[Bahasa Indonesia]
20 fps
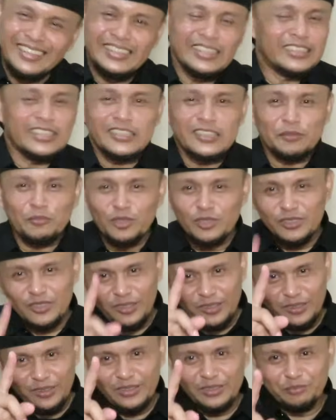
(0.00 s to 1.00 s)
ya saya sebut
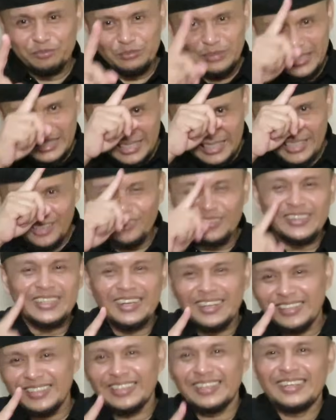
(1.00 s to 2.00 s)
oh, miring
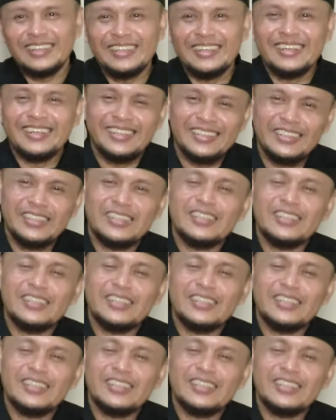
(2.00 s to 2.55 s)
otaknya ya,